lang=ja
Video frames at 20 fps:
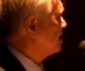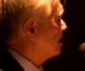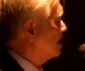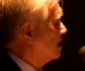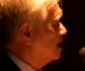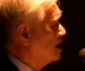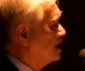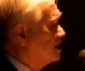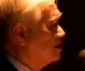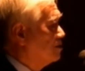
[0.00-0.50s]
すか
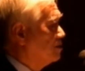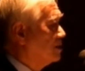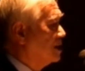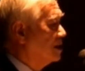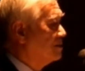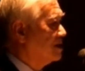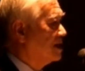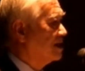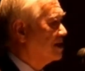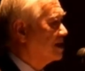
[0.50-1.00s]
ら必ずしも
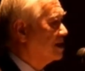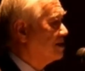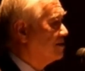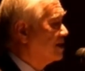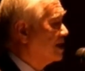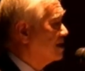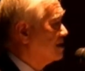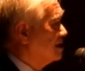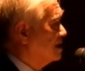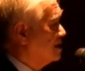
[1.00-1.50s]
南だけでは
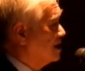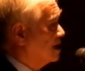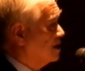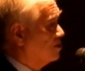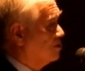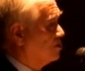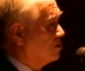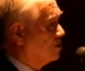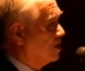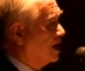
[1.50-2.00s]
なくて先
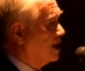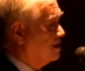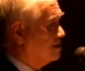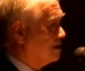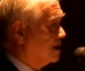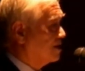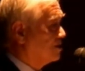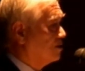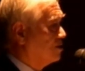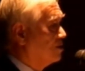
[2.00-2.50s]
ほどの
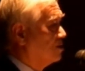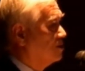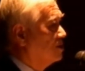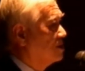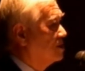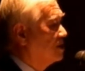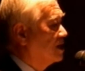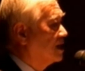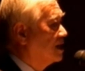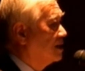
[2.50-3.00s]
アイルランド
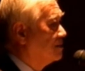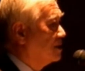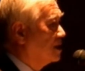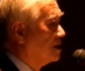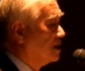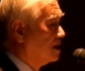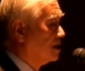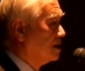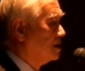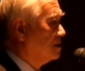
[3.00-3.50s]
それから
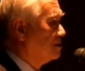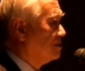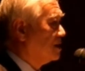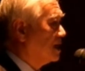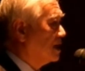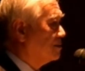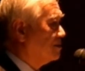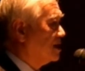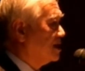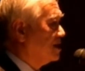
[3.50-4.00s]

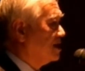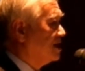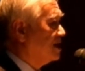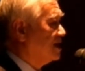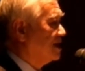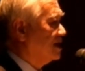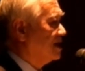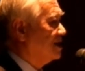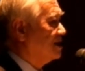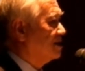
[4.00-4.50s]
南
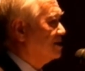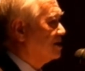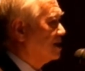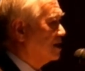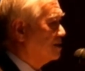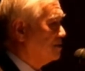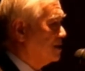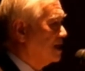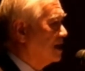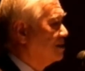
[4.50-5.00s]
西そ
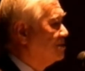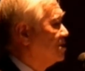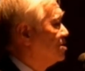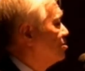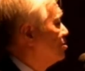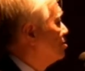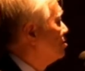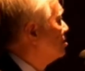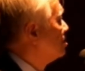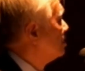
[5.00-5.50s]
れから南
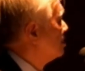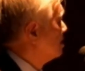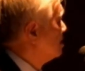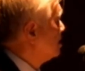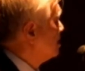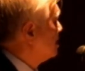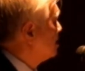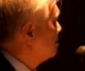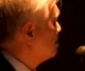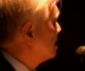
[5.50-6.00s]
と
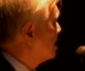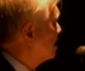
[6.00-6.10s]
いくつ